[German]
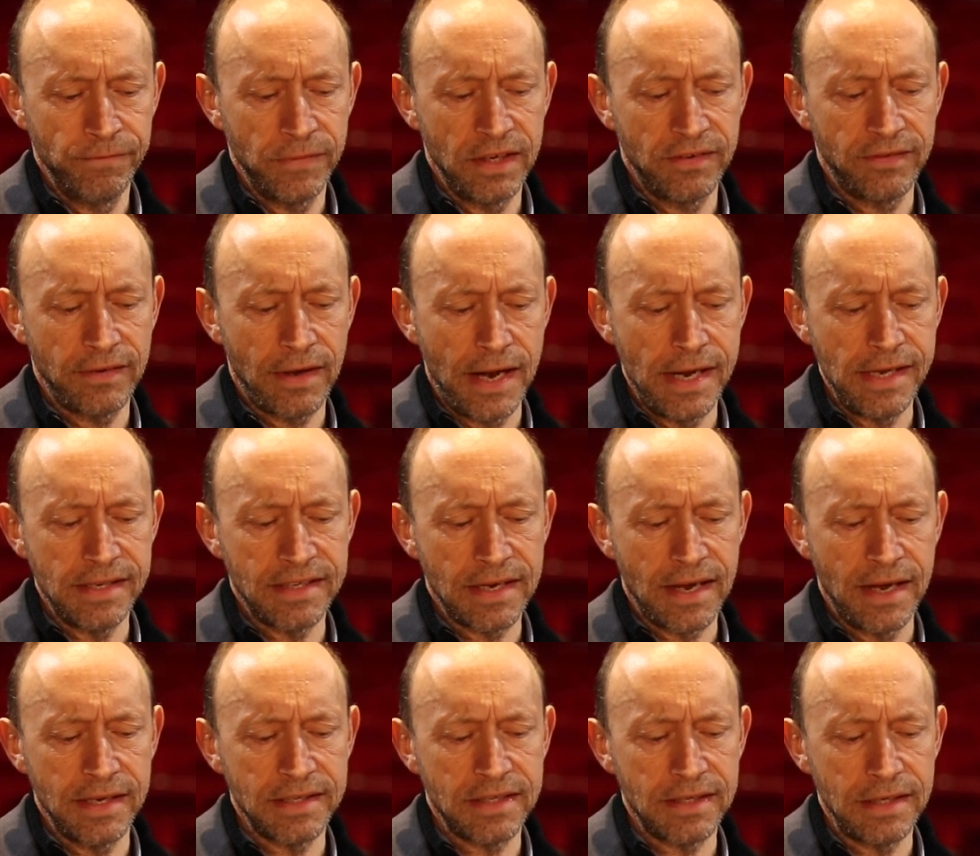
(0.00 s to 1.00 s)
Das
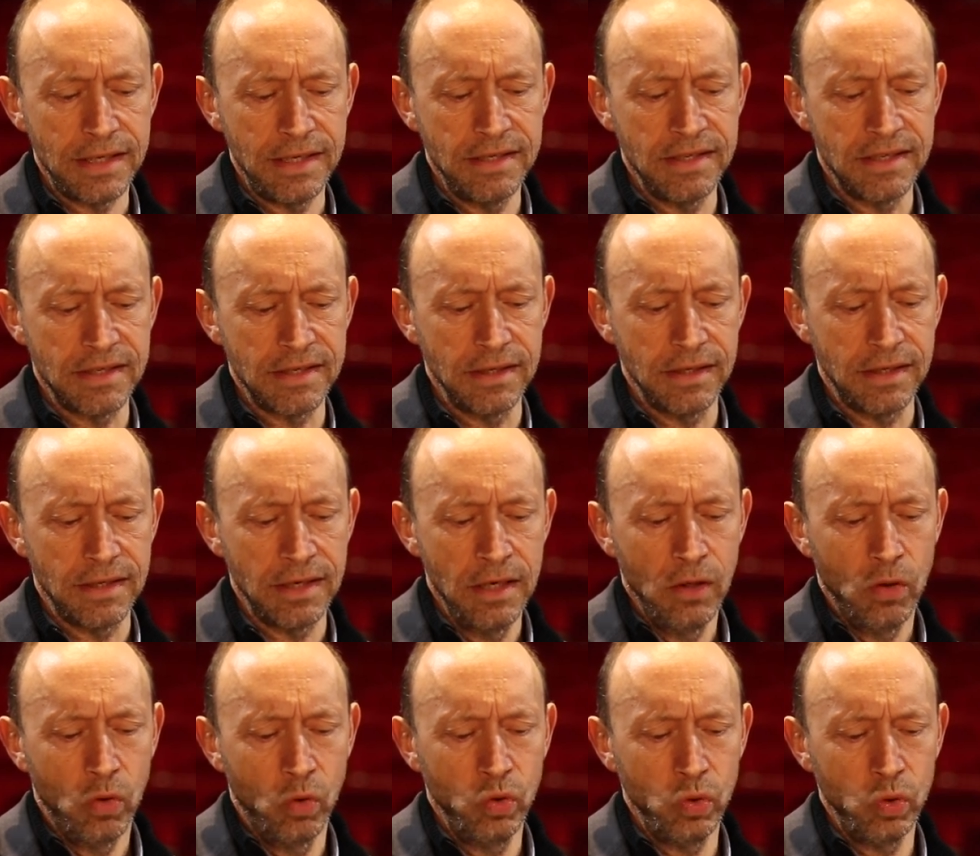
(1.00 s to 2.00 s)
Alter hat's in sich.
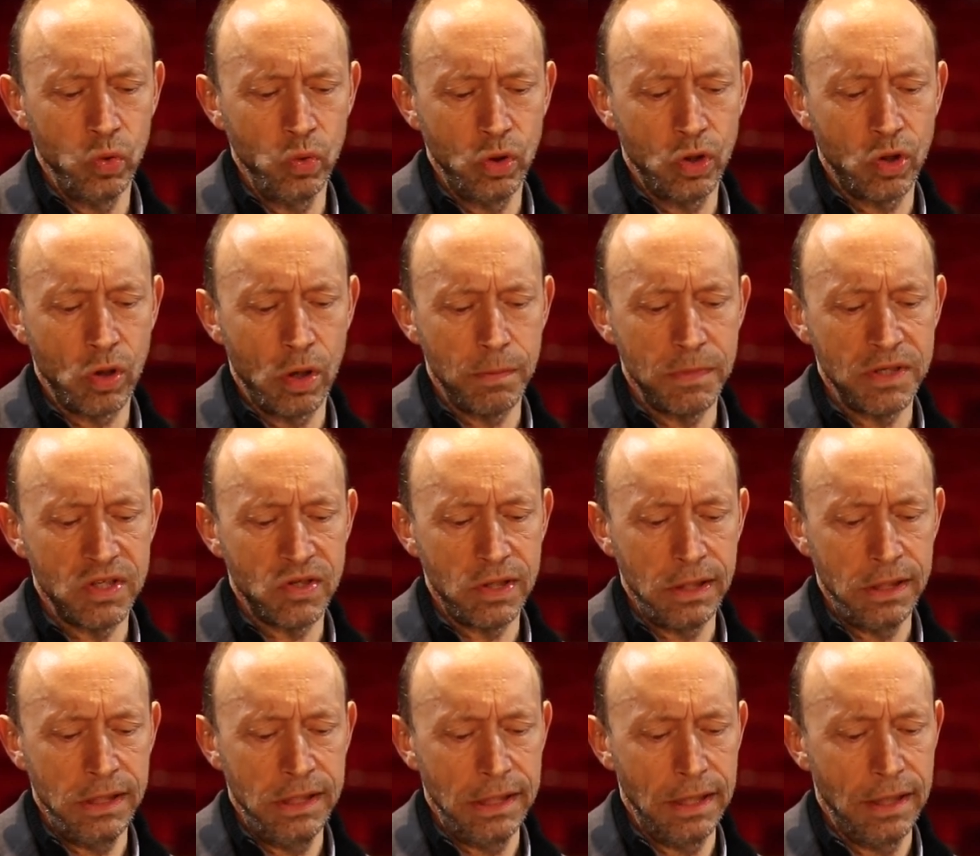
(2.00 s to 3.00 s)
Und nun kommen
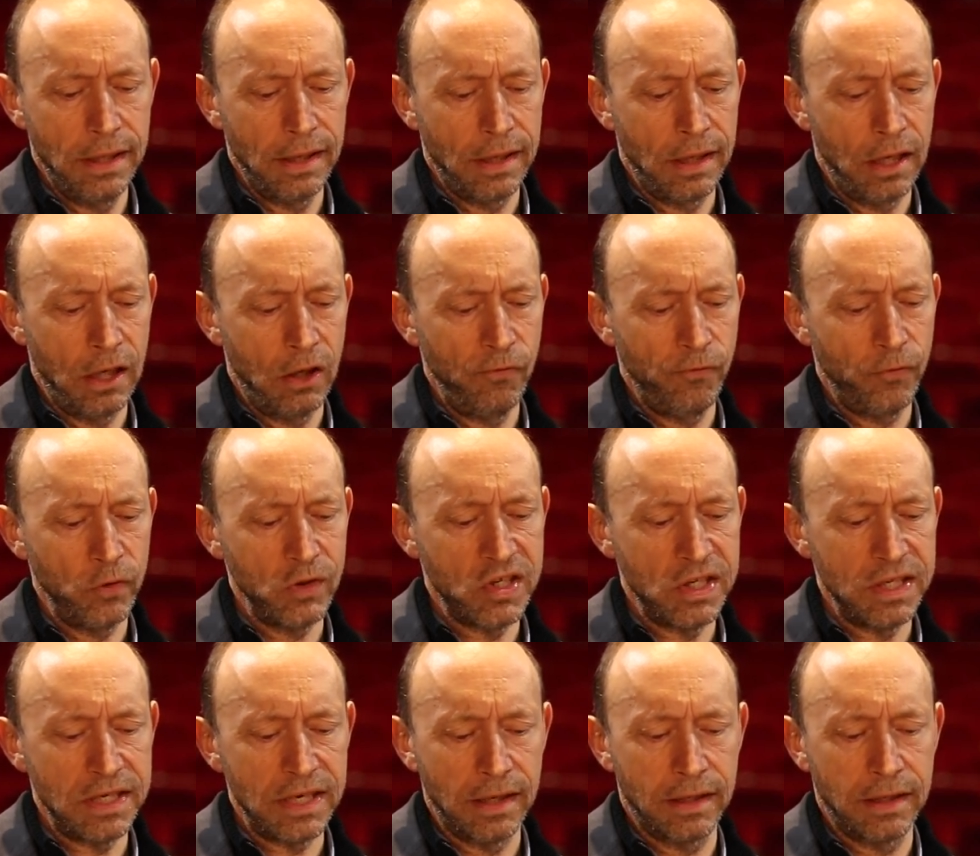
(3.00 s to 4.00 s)
Sie hier herauf und
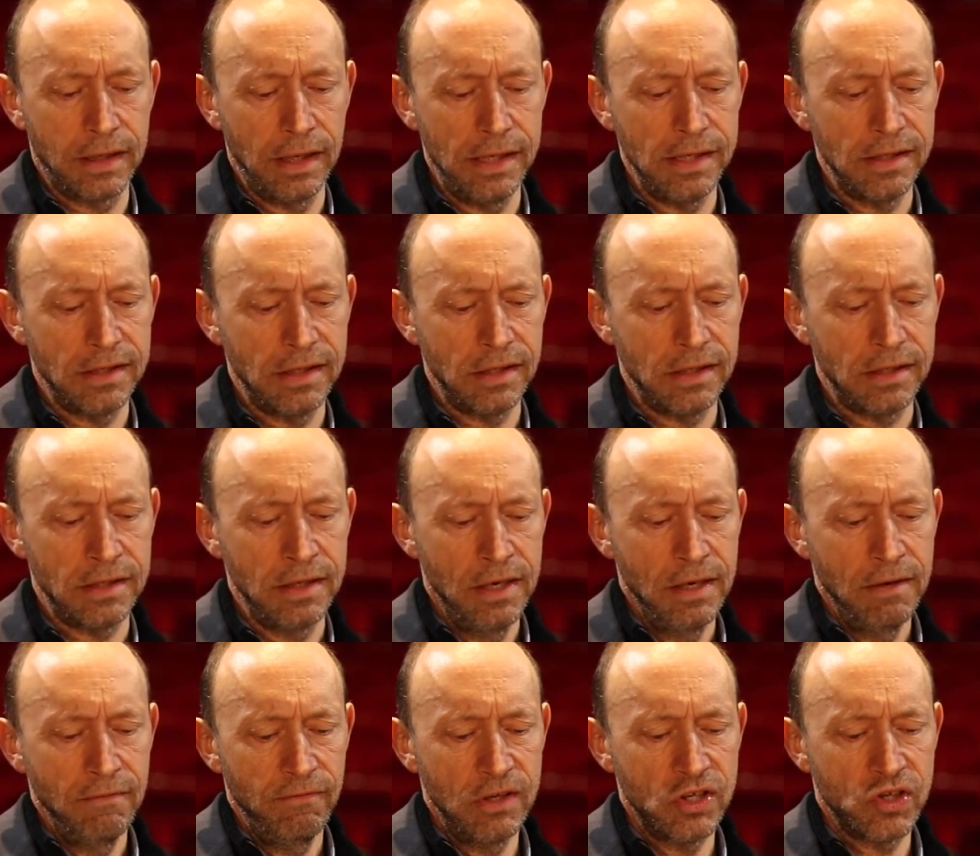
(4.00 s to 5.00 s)
sind erkältet?
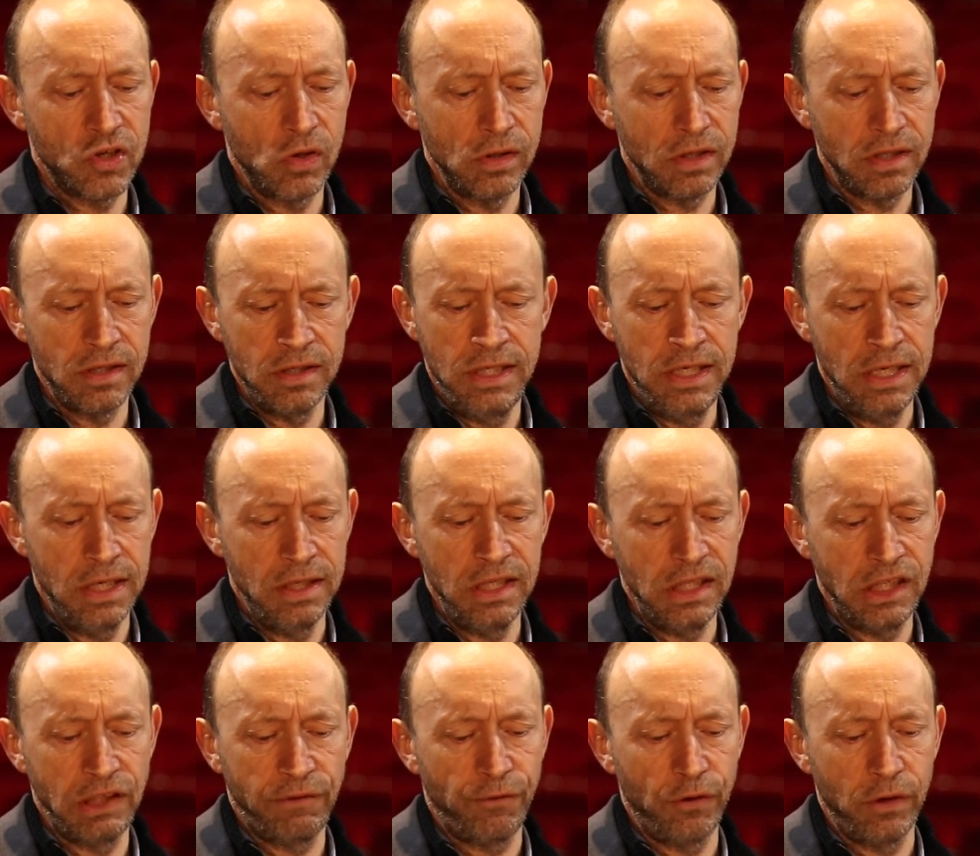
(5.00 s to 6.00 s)
Wir sollten hier
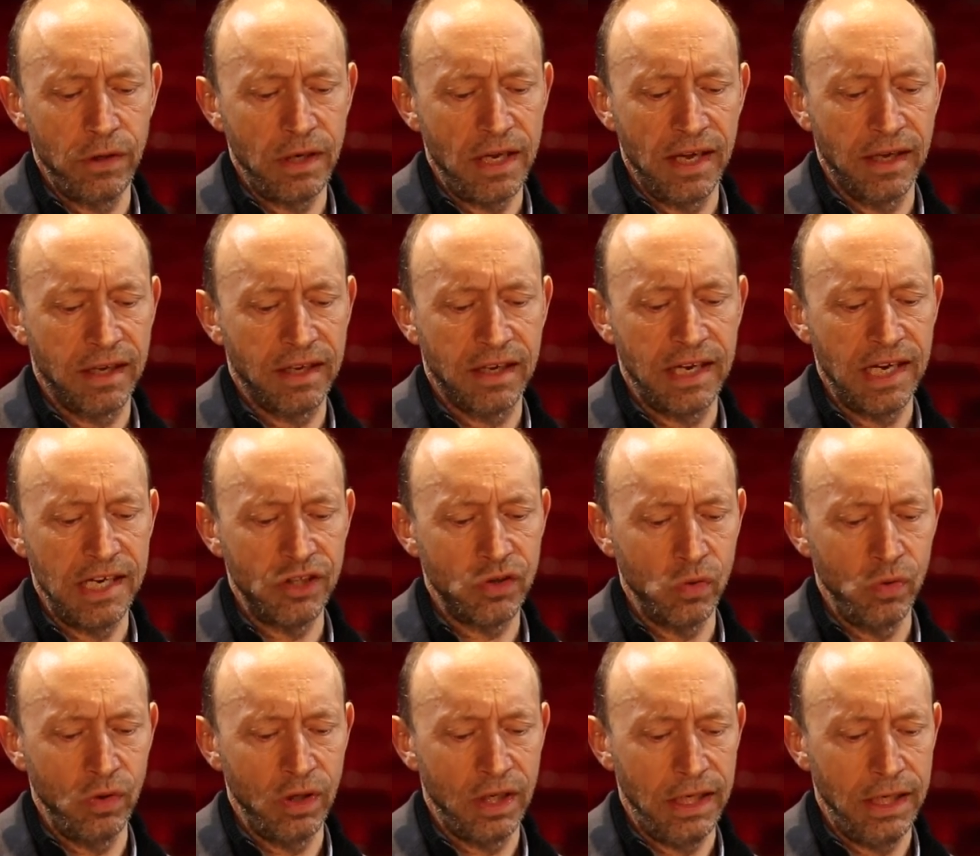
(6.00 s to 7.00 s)
nicht von
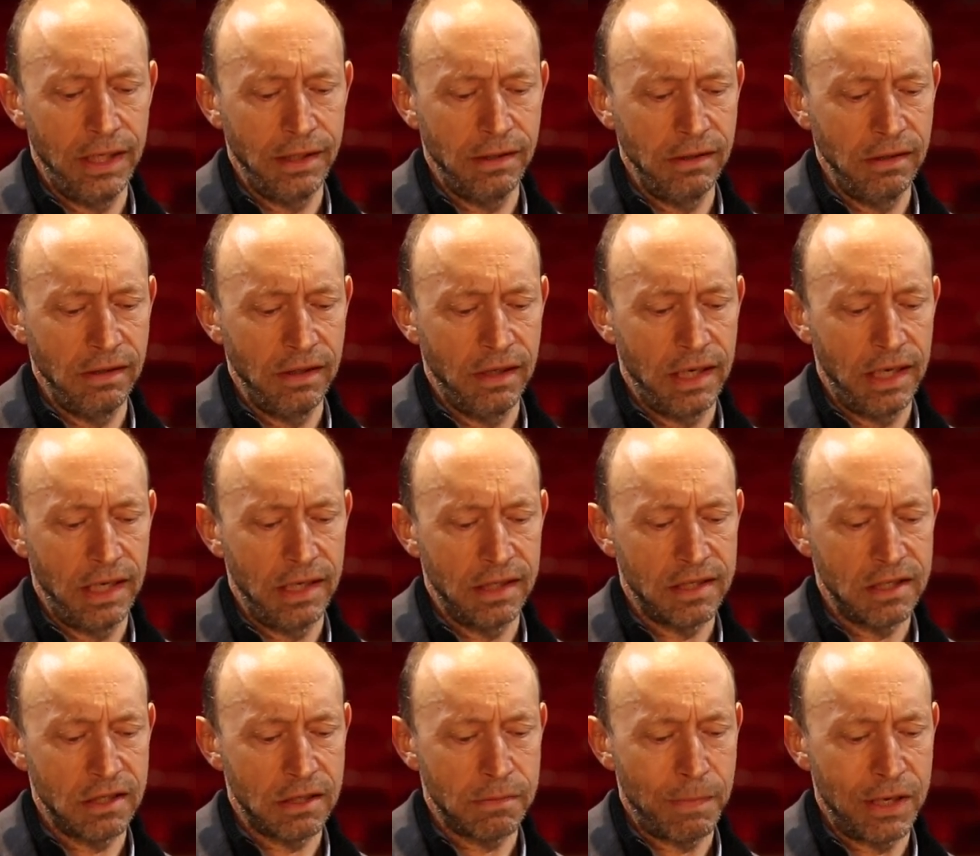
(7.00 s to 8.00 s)
Erkältung reden,
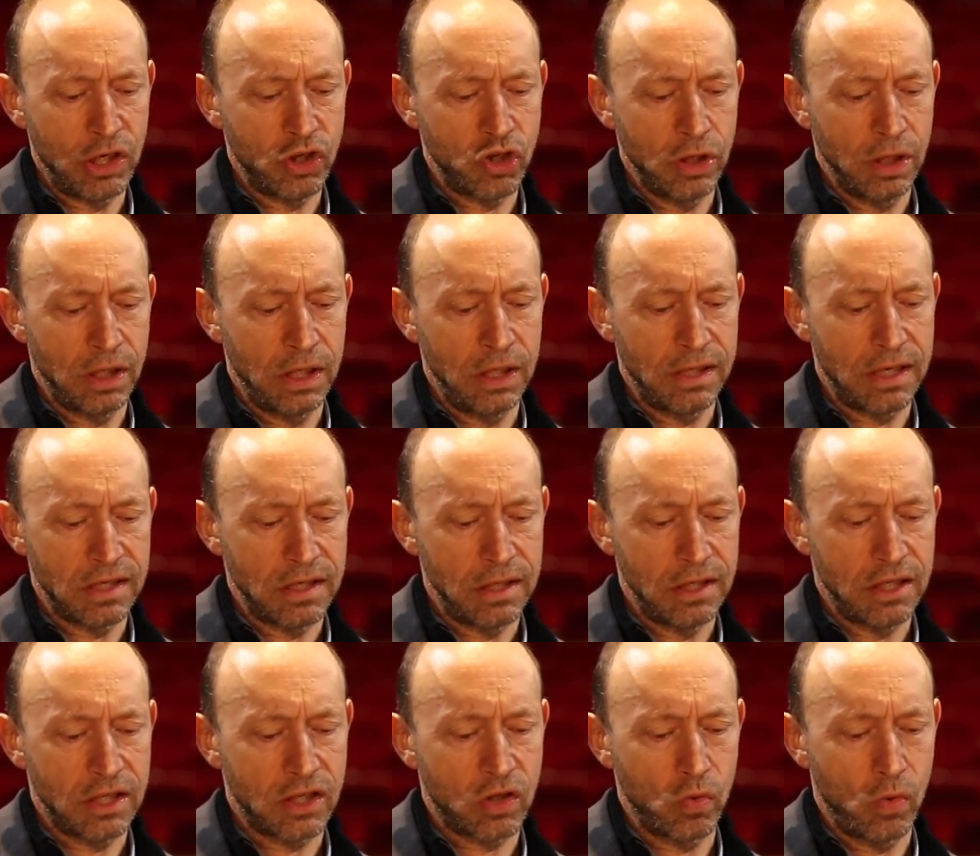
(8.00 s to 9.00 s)
geehrtes Menschenkind, das
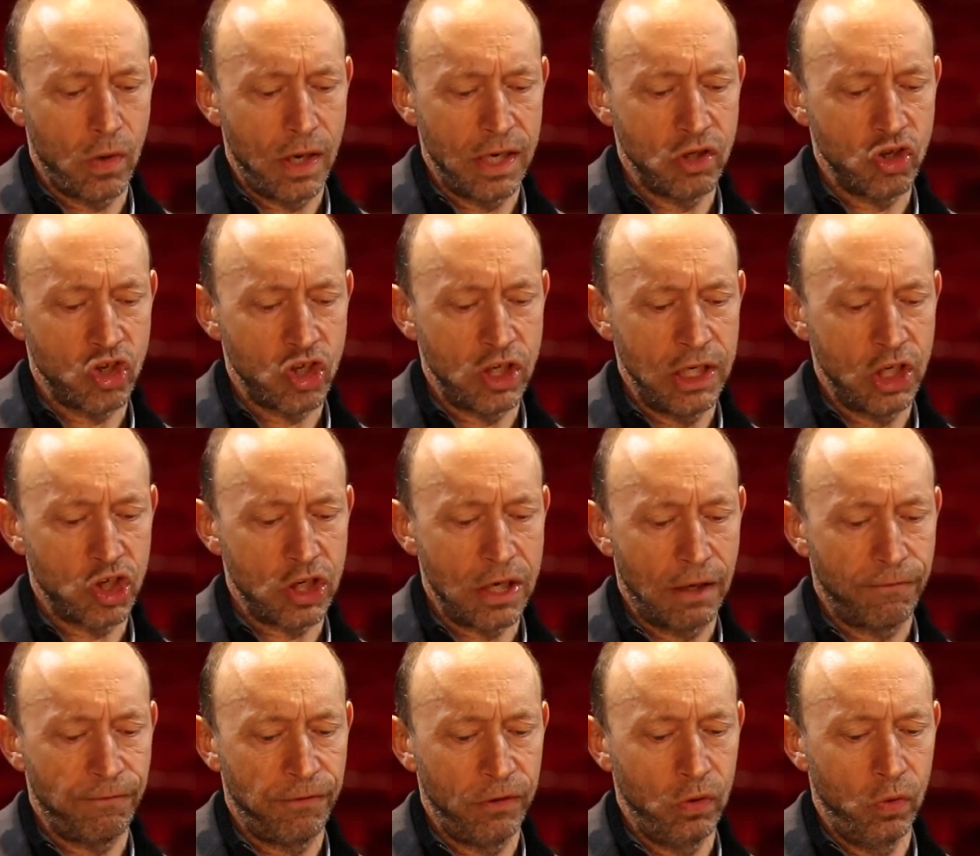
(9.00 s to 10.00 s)
ist so ein
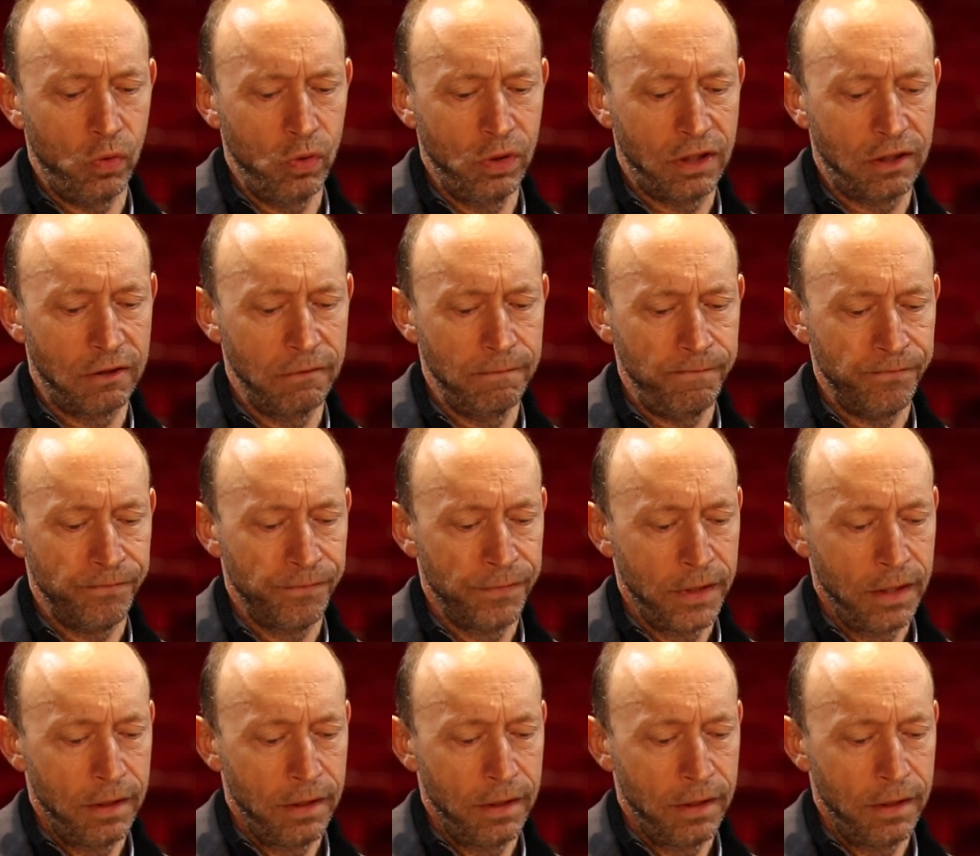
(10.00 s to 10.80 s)
Schnickschnack von unten.